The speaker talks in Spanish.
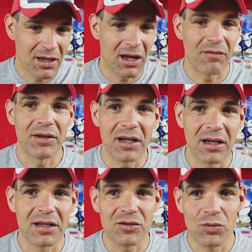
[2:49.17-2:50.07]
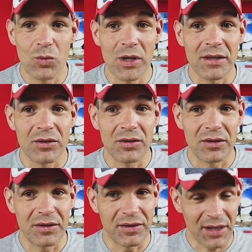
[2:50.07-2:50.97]
al final es un buen
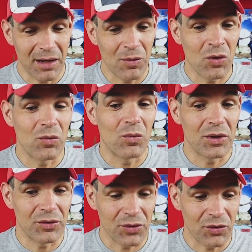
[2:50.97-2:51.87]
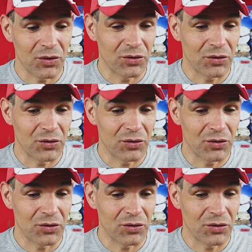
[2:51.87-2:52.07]
tramo, un buen trozo.